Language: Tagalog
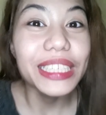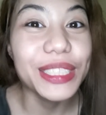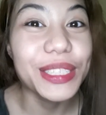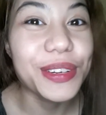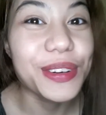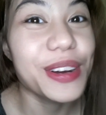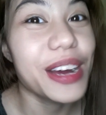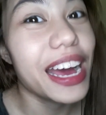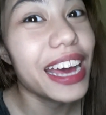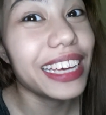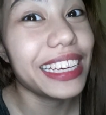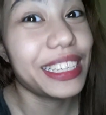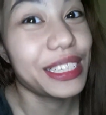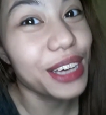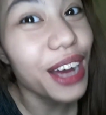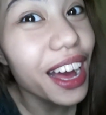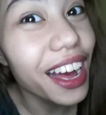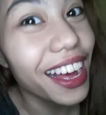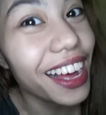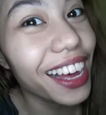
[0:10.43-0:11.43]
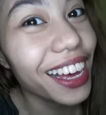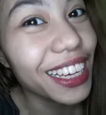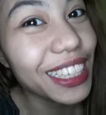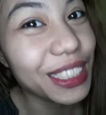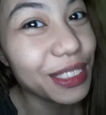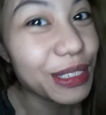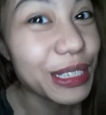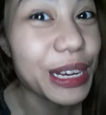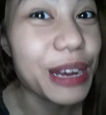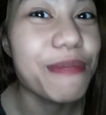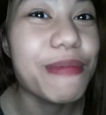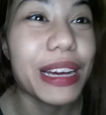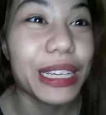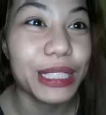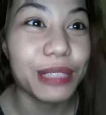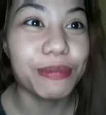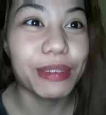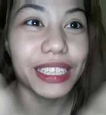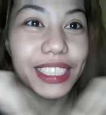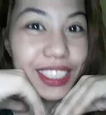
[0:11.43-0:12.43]
So, hi guys! Welcome back
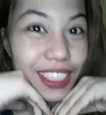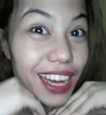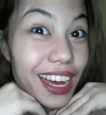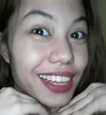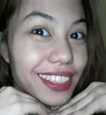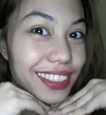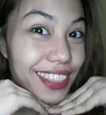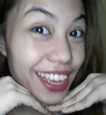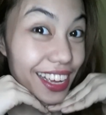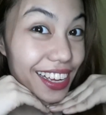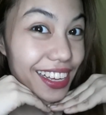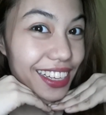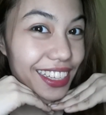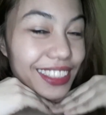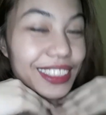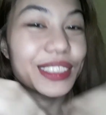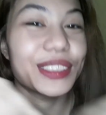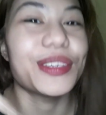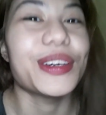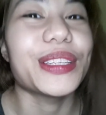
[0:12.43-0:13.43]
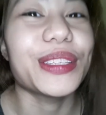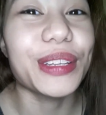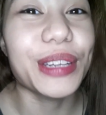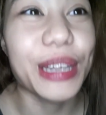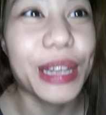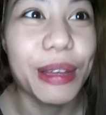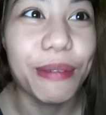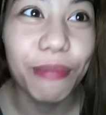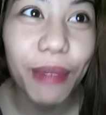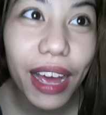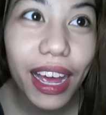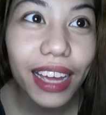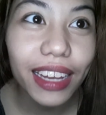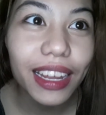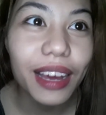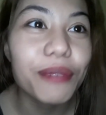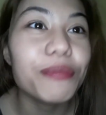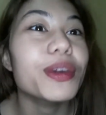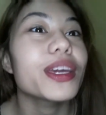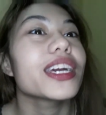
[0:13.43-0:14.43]
to my channel! So, ito na naman
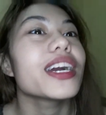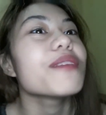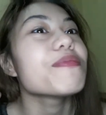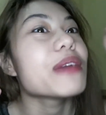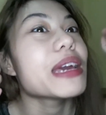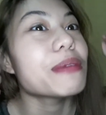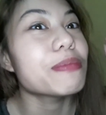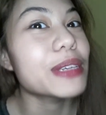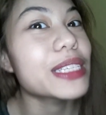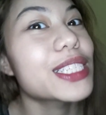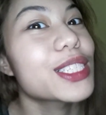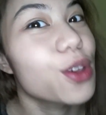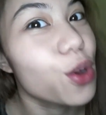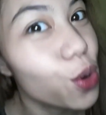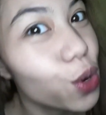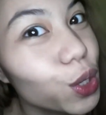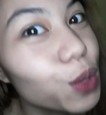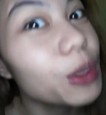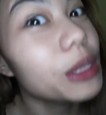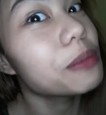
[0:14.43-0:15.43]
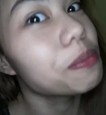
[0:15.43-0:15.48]
ang makeup episode with